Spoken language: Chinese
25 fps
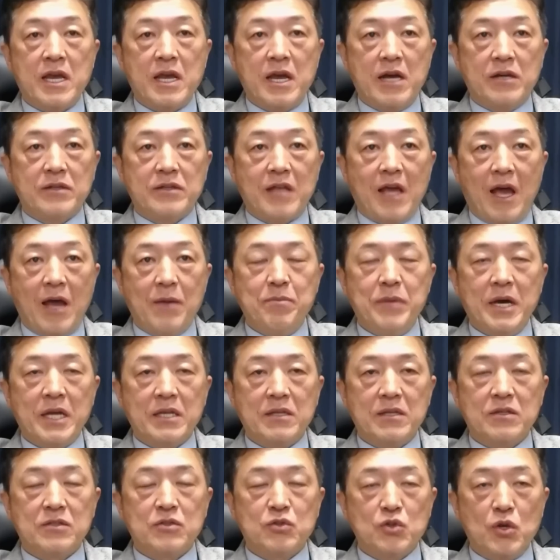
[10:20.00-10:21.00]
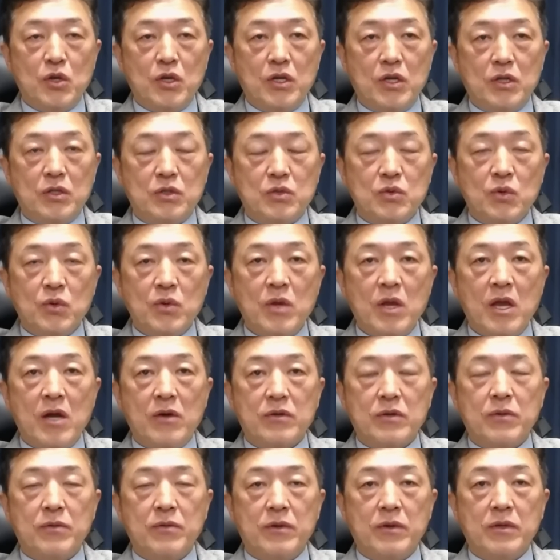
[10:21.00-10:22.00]
要谈判的最重
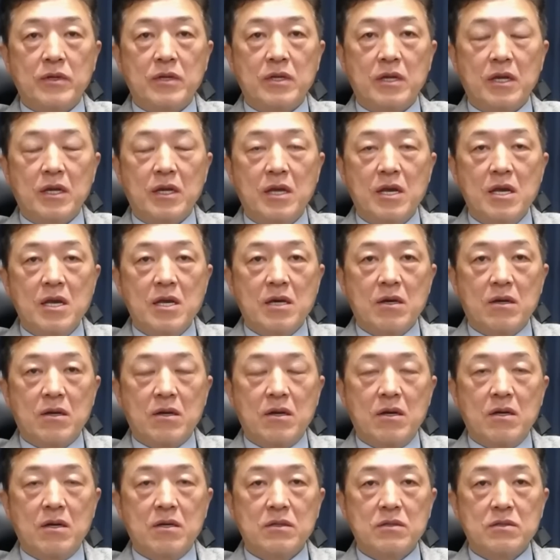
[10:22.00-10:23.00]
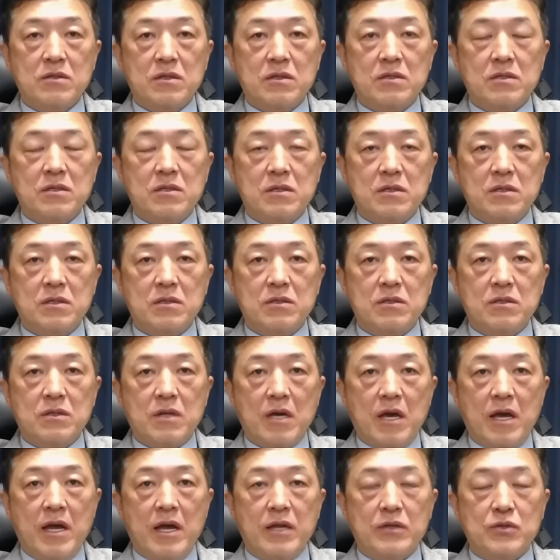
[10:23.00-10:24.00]
要的问题。可能这是
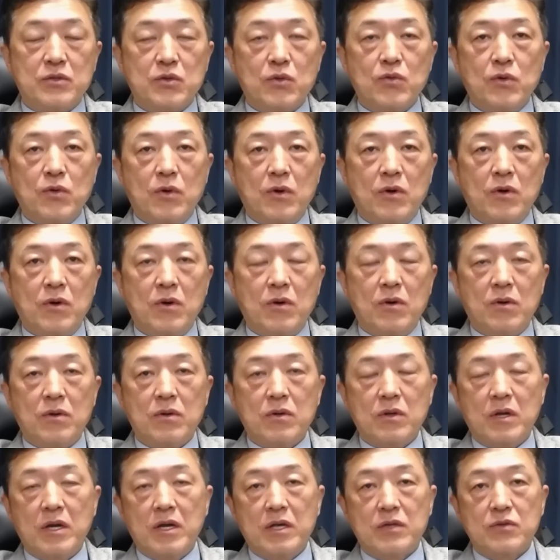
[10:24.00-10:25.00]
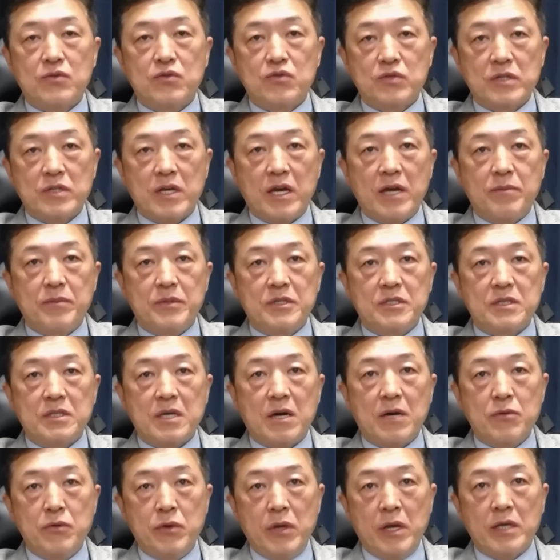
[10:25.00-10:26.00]
呃中国呃处在比
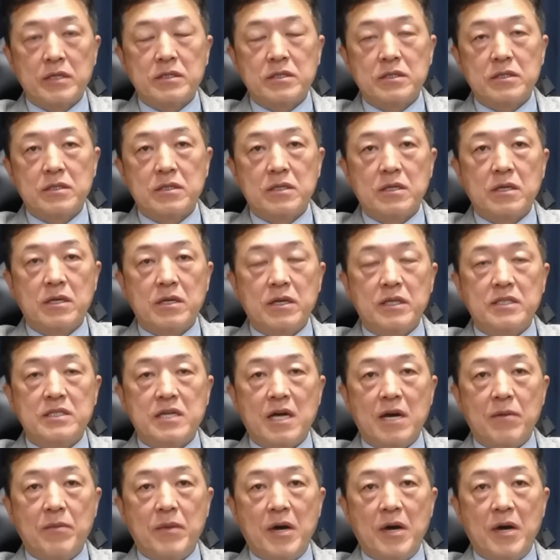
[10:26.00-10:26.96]
较劣势的立场。